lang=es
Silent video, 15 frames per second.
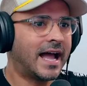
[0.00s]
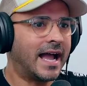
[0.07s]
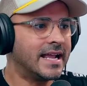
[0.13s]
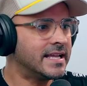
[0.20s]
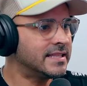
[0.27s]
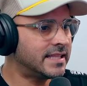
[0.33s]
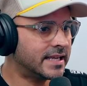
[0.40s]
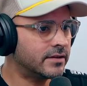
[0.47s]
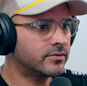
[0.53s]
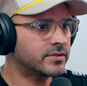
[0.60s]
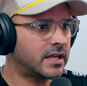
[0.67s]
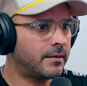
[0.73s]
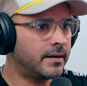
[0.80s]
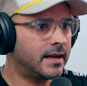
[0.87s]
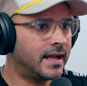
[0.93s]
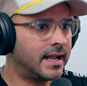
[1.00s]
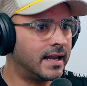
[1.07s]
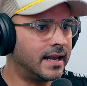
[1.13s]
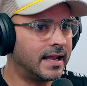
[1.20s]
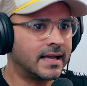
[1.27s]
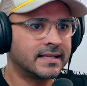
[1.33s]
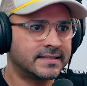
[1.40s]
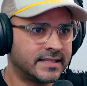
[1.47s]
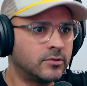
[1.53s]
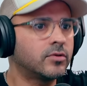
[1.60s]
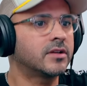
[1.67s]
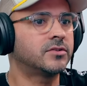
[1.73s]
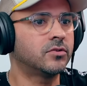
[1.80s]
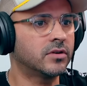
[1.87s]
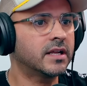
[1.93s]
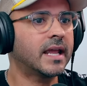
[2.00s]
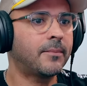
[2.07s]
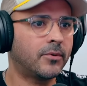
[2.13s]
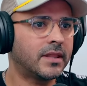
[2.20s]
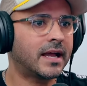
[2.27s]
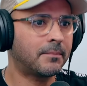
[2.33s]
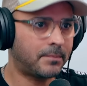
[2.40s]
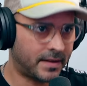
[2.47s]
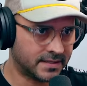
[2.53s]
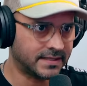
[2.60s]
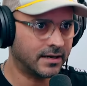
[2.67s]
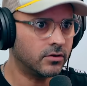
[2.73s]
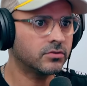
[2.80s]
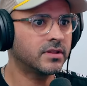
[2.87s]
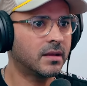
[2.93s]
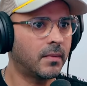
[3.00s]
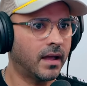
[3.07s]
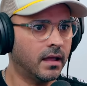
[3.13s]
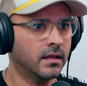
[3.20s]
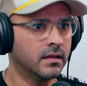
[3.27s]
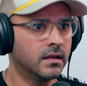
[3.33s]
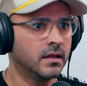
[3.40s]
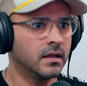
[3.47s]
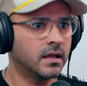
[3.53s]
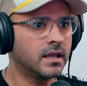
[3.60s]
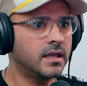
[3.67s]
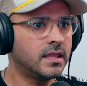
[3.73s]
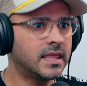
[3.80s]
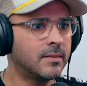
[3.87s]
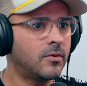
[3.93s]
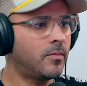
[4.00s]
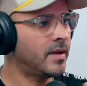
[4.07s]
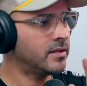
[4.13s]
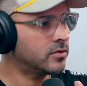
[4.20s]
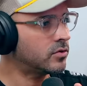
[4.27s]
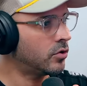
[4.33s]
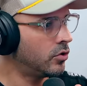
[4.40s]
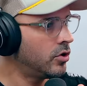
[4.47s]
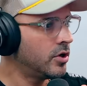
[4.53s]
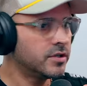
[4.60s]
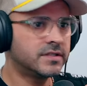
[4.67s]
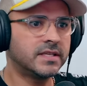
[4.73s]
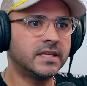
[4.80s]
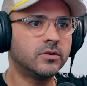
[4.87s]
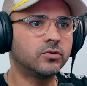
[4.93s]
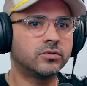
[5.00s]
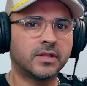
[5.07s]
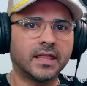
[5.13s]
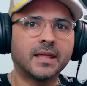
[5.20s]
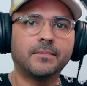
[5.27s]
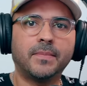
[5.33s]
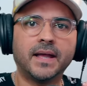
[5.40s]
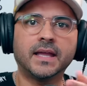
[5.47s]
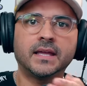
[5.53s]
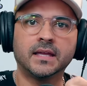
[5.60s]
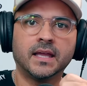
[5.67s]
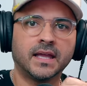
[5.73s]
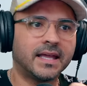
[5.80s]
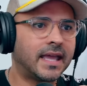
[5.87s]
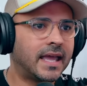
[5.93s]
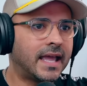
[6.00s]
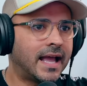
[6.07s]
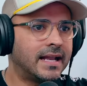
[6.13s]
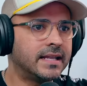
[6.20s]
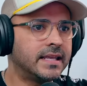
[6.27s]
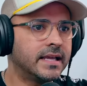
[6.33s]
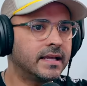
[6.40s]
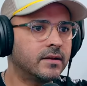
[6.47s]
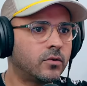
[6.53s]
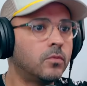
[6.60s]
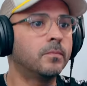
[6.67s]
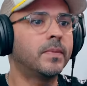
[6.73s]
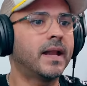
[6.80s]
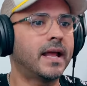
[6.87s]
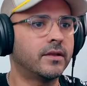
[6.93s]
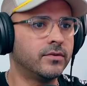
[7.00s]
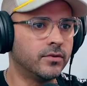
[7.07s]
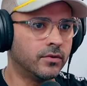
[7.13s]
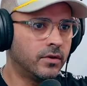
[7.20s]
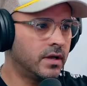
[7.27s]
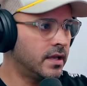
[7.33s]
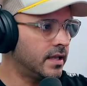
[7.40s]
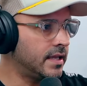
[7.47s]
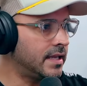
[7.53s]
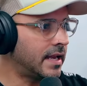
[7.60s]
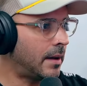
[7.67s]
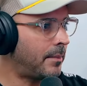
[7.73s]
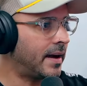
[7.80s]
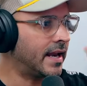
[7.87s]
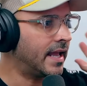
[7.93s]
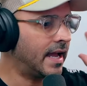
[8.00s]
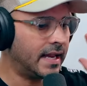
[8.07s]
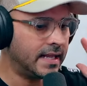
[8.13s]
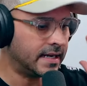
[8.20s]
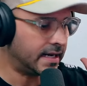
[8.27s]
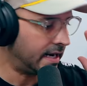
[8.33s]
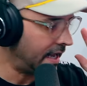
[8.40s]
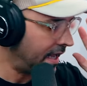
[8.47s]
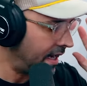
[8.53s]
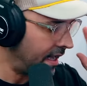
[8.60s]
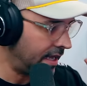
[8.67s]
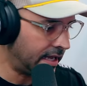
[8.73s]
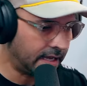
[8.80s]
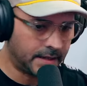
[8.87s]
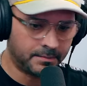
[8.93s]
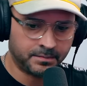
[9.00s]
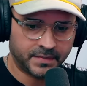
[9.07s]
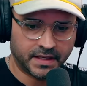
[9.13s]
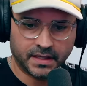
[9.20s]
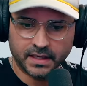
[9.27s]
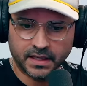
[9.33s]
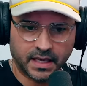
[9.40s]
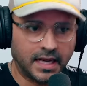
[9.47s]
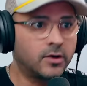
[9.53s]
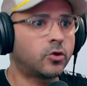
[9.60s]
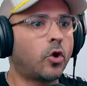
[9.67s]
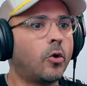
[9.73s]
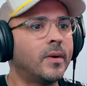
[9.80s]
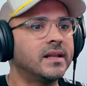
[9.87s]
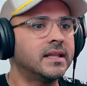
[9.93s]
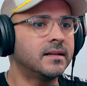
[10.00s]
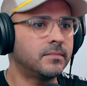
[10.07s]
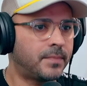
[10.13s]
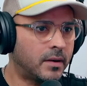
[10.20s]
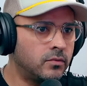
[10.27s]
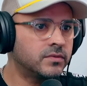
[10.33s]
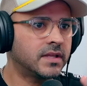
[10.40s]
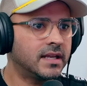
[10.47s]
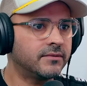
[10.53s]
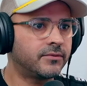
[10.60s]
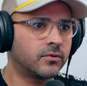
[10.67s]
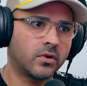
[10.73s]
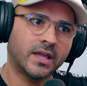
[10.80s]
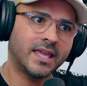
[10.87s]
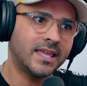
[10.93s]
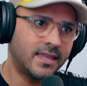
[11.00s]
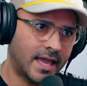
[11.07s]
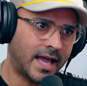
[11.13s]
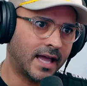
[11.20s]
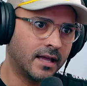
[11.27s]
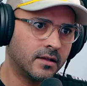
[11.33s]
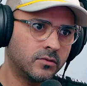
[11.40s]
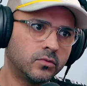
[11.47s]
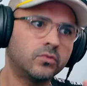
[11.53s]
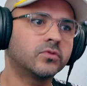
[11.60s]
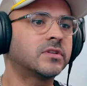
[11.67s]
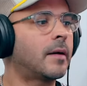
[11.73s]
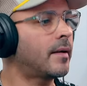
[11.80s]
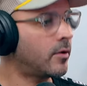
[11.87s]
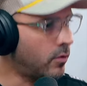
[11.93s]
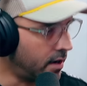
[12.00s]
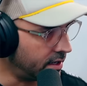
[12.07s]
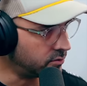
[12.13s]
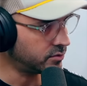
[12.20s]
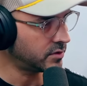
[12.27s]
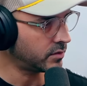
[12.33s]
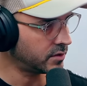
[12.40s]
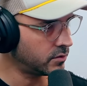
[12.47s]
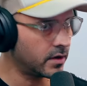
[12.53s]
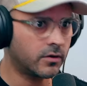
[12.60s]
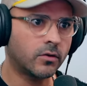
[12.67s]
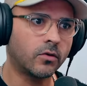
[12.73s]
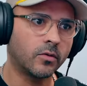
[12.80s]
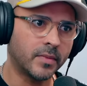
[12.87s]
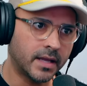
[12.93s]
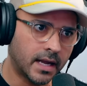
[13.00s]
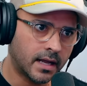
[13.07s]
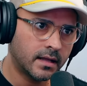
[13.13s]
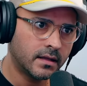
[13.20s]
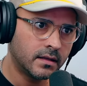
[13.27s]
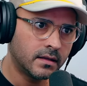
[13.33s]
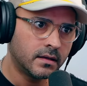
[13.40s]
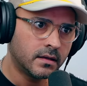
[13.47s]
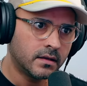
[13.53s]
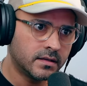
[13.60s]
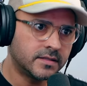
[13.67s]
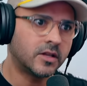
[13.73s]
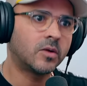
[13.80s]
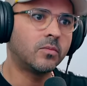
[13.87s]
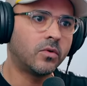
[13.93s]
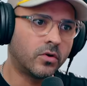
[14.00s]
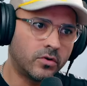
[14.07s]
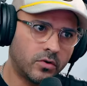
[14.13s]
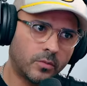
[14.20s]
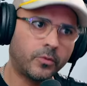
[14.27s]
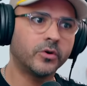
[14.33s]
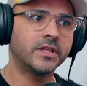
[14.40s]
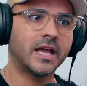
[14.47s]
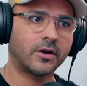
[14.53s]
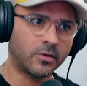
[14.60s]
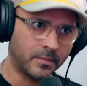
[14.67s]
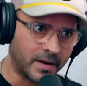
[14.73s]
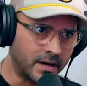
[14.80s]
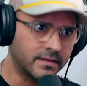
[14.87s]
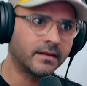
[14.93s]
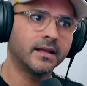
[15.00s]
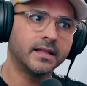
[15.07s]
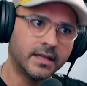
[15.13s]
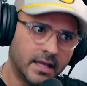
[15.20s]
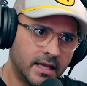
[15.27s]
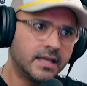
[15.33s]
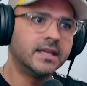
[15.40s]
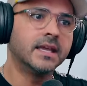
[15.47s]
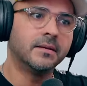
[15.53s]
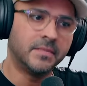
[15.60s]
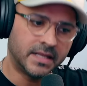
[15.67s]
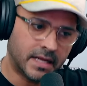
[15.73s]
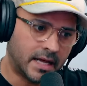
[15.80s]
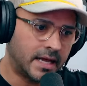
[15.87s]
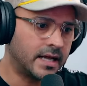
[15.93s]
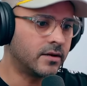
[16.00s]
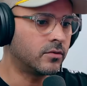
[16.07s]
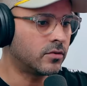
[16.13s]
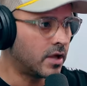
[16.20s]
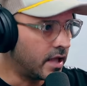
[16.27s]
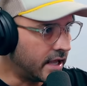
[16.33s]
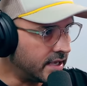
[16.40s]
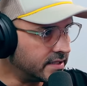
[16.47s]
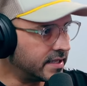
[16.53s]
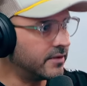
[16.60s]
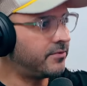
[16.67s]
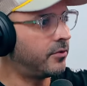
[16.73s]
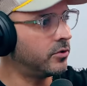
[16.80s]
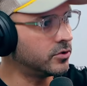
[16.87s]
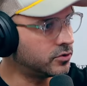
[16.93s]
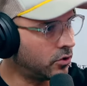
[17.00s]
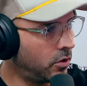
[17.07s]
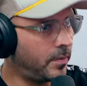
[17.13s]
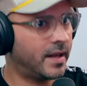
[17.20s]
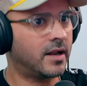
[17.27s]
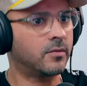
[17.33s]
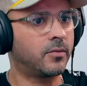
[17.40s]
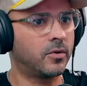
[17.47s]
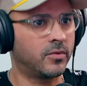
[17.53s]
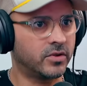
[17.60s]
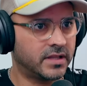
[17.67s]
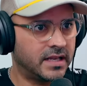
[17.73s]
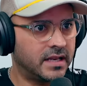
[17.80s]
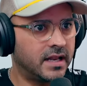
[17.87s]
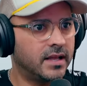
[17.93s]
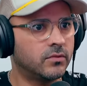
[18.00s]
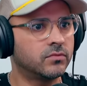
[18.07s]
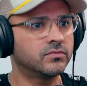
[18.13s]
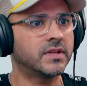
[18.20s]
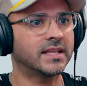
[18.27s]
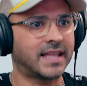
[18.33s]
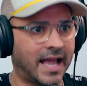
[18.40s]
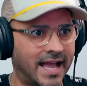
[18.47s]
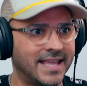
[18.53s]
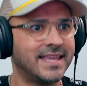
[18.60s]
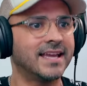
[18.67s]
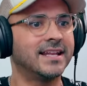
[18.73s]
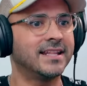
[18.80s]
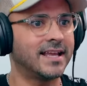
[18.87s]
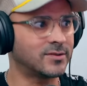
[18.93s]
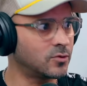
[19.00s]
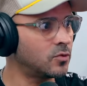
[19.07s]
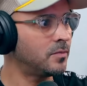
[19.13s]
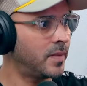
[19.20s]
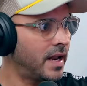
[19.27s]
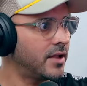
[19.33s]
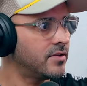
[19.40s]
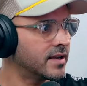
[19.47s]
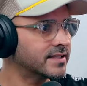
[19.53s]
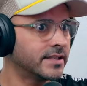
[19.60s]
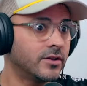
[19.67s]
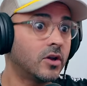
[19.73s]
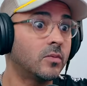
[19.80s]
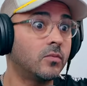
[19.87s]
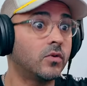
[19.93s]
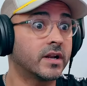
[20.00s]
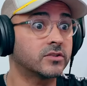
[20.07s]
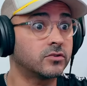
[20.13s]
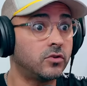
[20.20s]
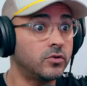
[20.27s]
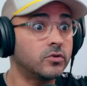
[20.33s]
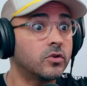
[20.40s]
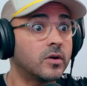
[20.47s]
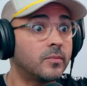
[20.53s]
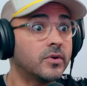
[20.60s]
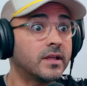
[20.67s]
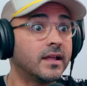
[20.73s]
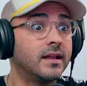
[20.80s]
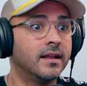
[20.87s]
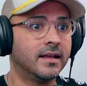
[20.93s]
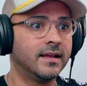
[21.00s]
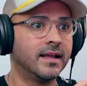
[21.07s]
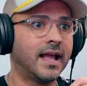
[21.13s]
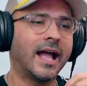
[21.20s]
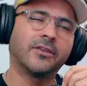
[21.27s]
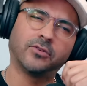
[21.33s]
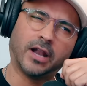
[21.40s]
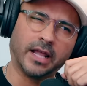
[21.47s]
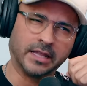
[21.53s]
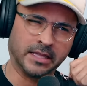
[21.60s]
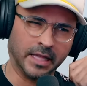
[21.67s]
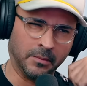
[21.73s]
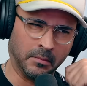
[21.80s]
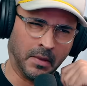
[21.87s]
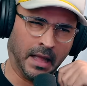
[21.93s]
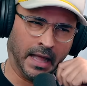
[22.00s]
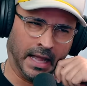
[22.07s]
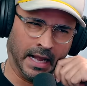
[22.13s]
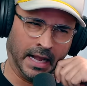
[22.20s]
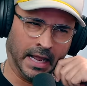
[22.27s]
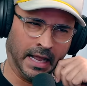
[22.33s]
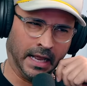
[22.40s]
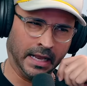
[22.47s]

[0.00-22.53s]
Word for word: hay gente que no sabe las situaciones que puedan pasar los demás. Y de momento, si ustedes ven que alguien cumple y la pareja le regala eh, el cover para un teléfono y ya, tú no sabes cuál es su situación económica. Y si a lo mejor no podía comprar esa vez, y eh, mira, eh, se esforzó para por lo menos tenerle un detalle el día de su cumpleaños, qué sé yo, a lo mejor eso es lo único que podía dar. Yo, la gente es mala.